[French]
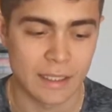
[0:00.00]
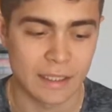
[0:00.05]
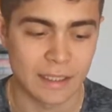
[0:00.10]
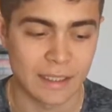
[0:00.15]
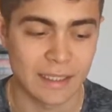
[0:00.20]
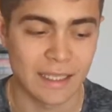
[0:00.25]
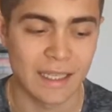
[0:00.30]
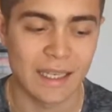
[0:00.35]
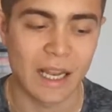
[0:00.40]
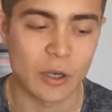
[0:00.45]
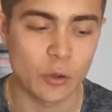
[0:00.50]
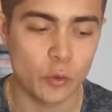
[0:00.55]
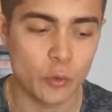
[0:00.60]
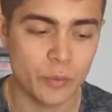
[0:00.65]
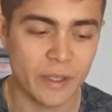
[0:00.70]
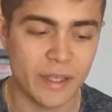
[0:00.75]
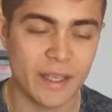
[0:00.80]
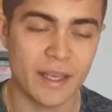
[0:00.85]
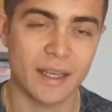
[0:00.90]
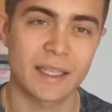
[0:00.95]
Il est la
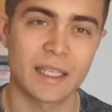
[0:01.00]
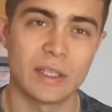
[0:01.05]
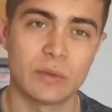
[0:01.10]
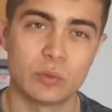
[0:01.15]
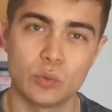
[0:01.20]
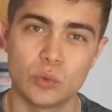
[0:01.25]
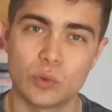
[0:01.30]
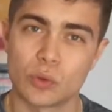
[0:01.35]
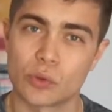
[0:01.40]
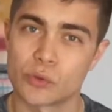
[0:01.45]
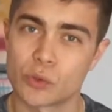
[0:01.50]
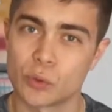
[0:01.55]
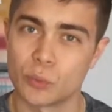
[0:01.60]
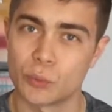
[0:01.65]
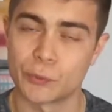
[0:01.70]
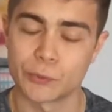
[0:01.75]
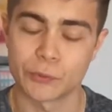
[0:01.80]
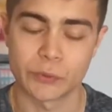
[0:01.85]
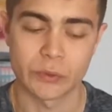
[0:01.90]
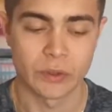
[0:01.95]
lumière qui est venue dans ce
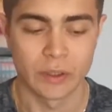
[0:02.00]
monde.